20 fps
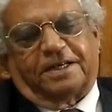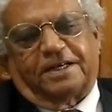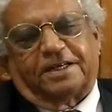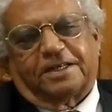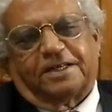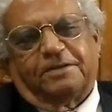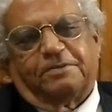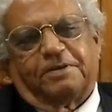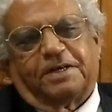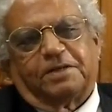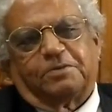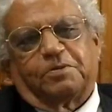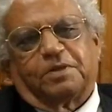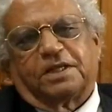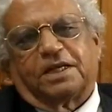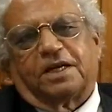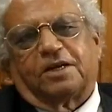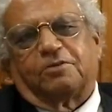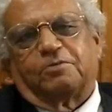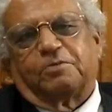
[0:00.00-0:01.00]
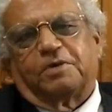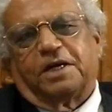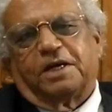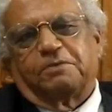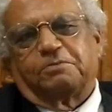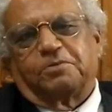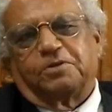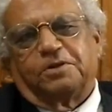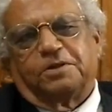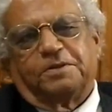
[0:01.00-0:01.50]
साठ की बात बता रहा हूँ मैं
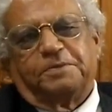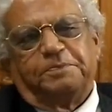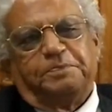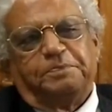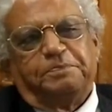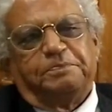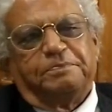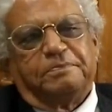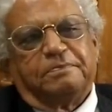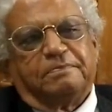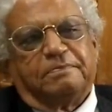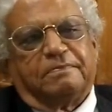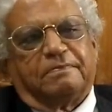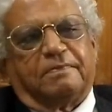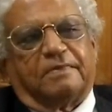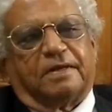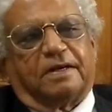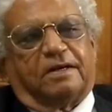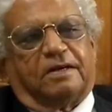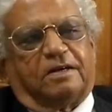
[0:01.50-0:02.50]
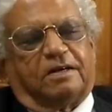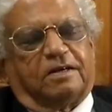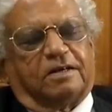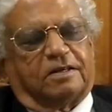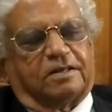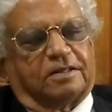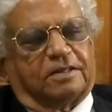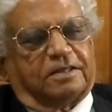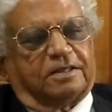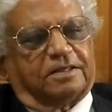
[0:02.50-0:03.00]
आपको
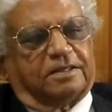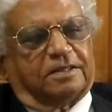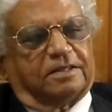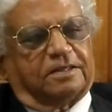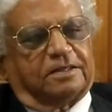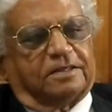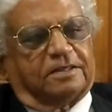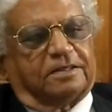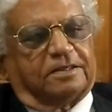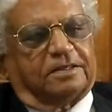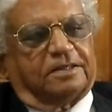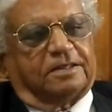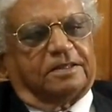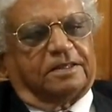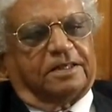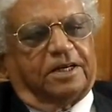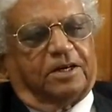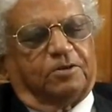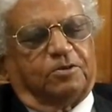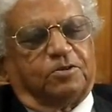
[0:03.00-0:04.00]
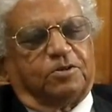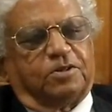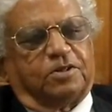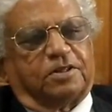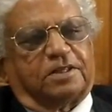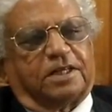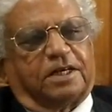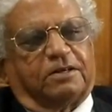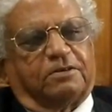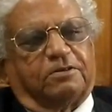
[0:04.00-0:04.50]
और गेहूं
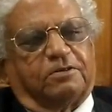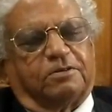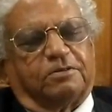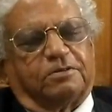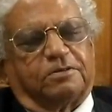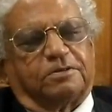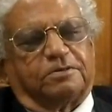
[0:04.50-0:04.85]
जो था वो